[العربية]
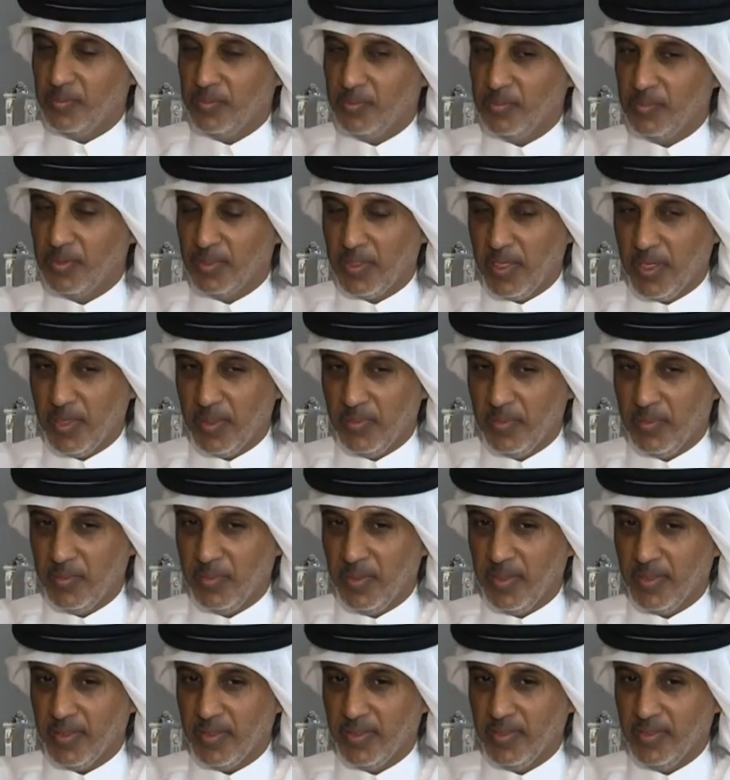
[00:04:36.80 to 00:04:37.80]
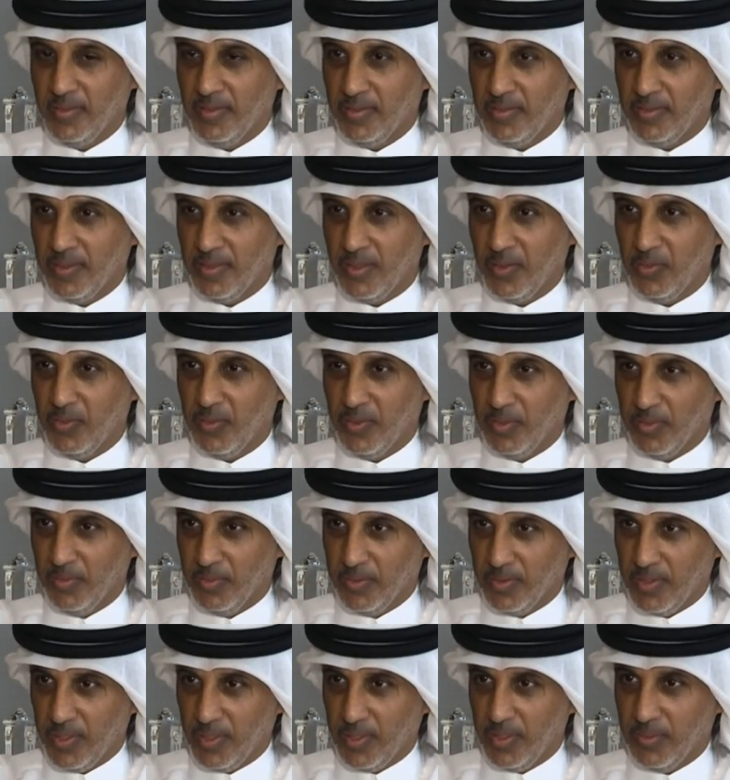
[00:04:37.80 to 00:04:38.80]
منتخب البحرين أول
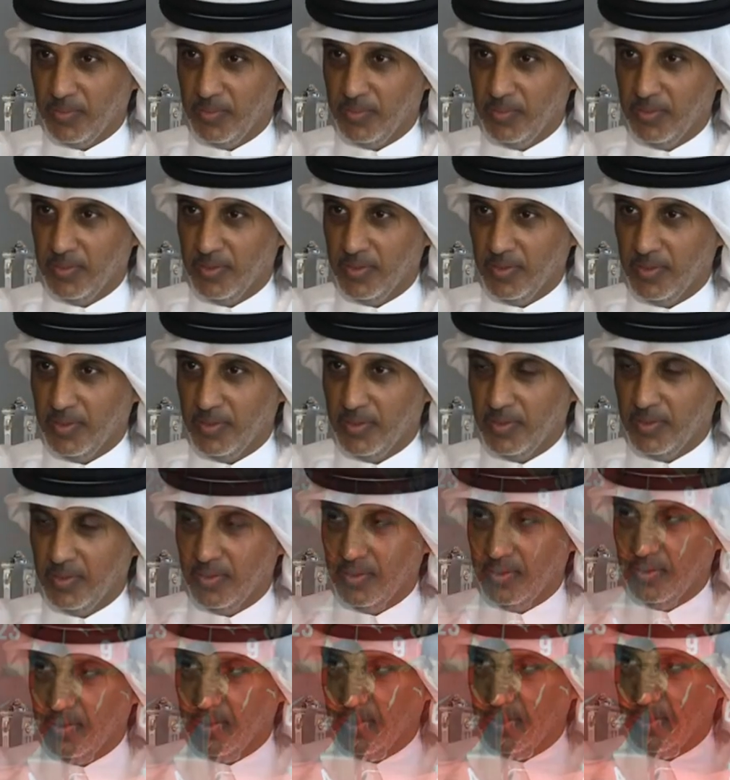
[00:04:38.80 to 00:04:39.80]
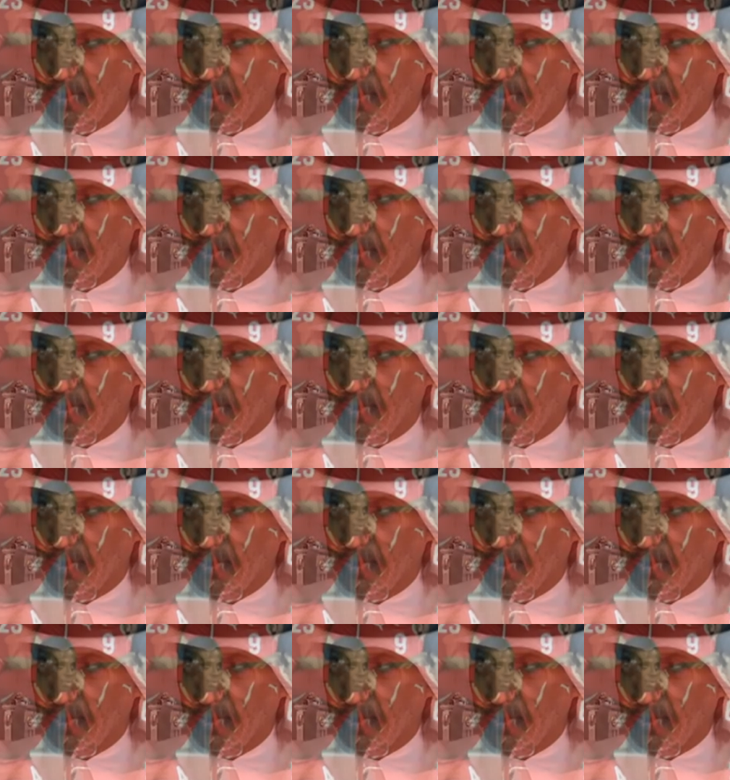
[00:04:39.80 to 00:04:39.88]
منتخب آه، أنا